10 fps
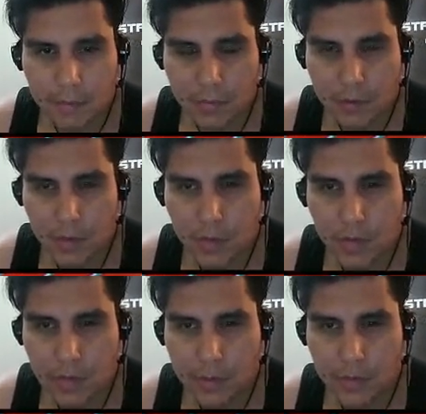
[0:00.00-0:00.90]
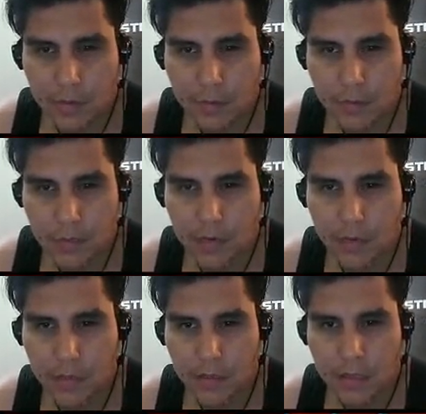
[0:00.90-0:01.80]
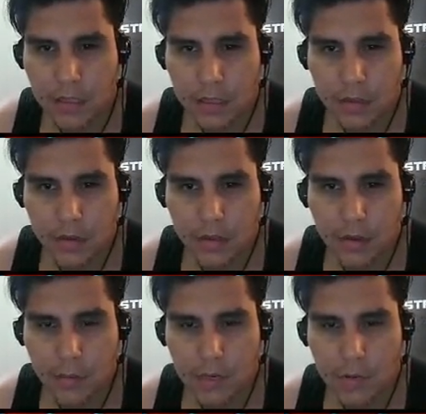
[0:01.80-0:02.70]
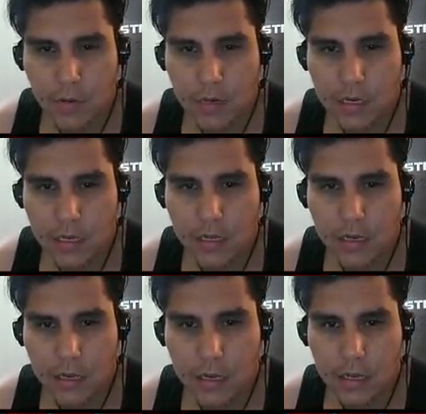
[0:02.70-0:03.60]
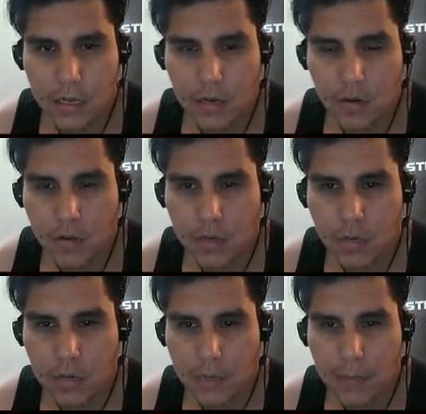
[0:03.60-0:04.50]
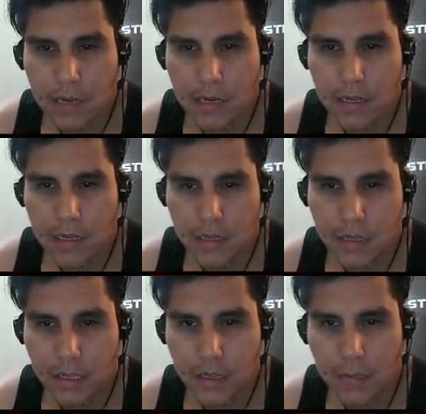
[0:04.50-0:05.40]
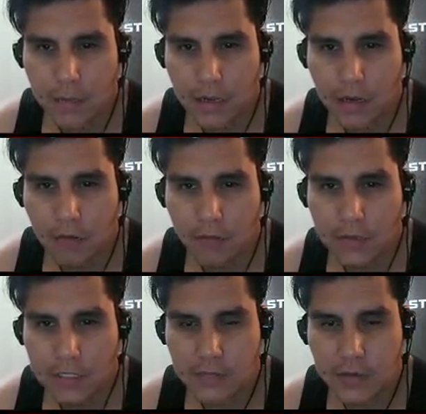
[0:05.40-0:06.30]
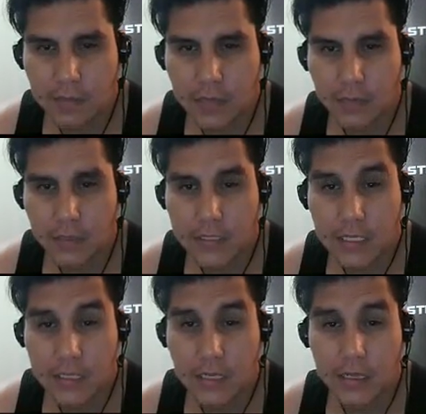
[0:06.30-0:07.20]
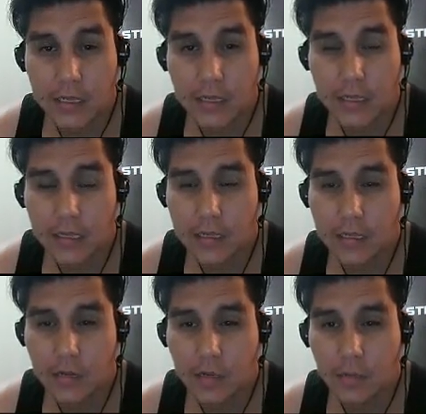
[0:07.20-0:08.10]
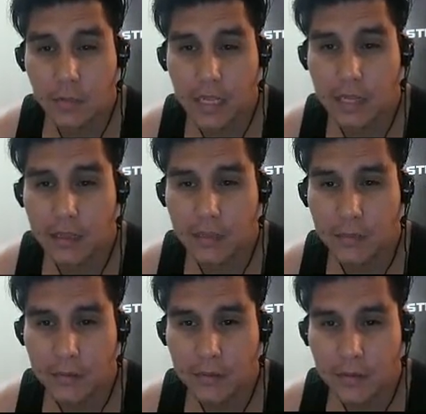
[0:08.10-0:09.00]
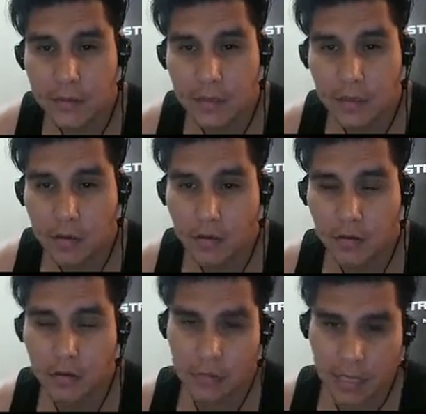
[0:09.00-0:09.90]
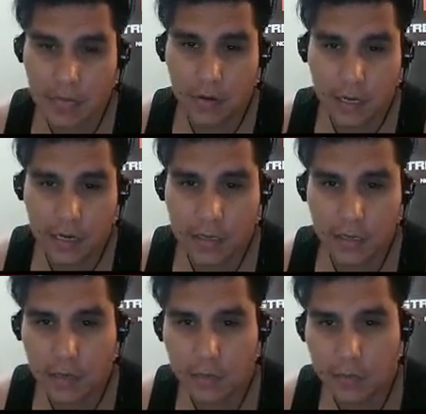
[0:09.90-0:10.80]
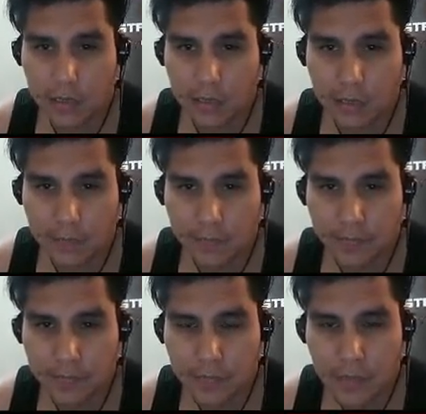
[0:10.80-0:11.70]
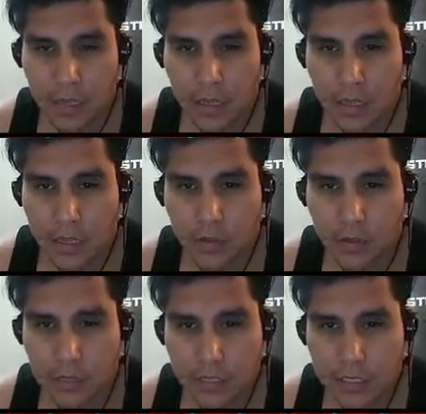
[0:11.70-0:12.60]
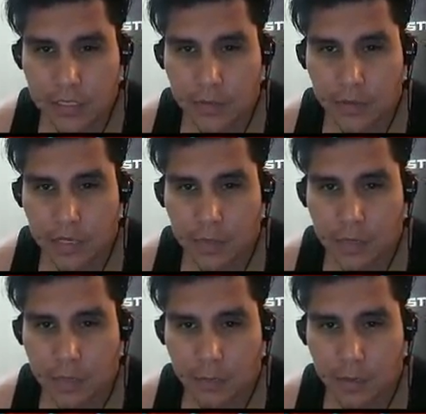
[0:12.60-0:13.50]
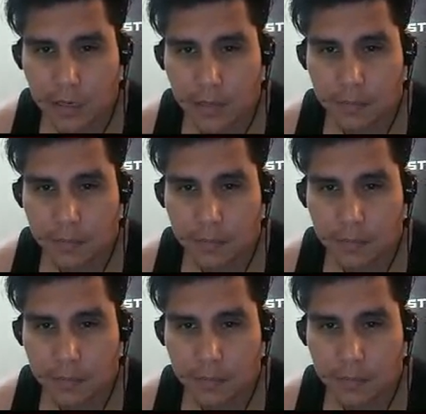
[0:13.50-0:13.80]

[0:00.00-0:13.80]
tomar otro camino, otra ruta, donde vamos a ir a buscar ahora una máscara. Esta máscara nos va a servir para poder saltar de, alturas muy altas o dejarnos caer de alturas muy altas. Entonces, ¿qué hacemos? Nos dejamos caer por acá.